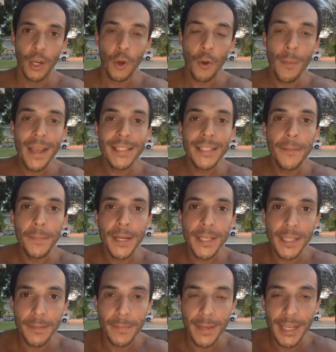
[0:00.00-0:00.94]
Começa a
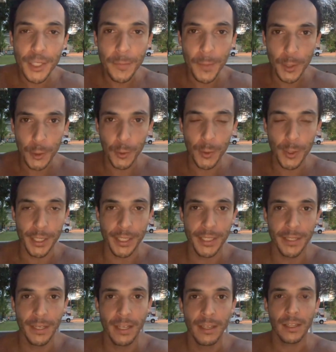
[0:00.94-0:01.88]
perceber as
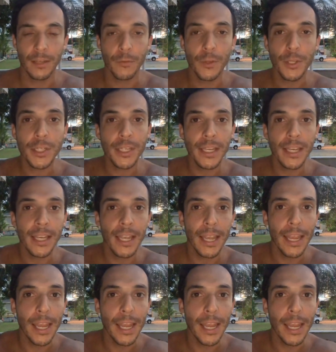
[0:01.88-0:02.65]
pessoas que você